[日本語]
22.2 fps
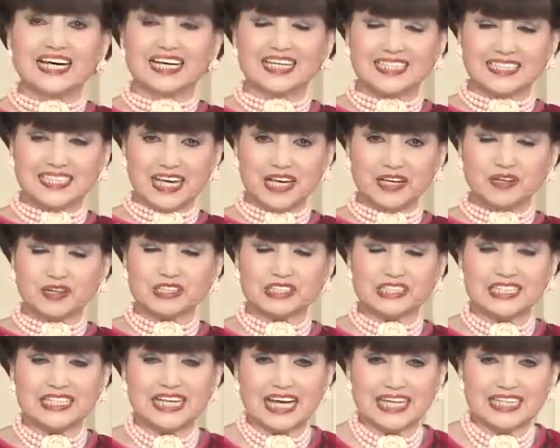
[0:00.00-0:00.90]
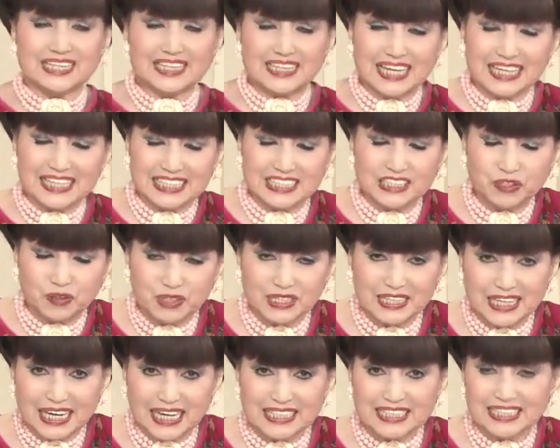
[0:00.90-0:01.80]
ごいですね秀吉
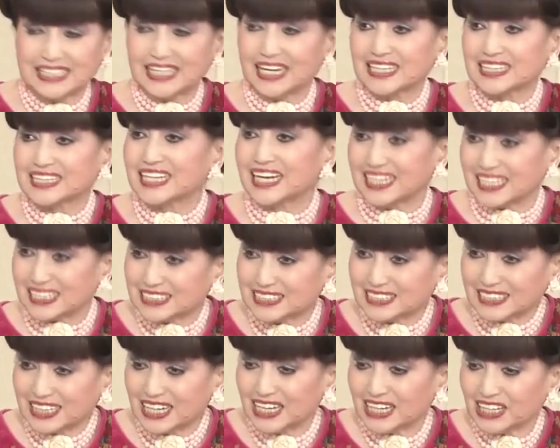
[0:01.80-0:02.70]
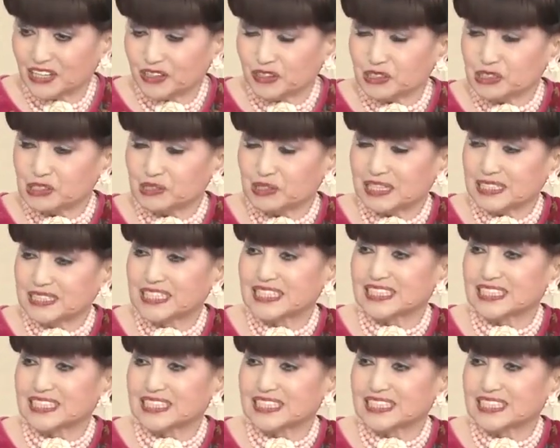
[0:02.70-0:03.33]
やったり総理大臣やったり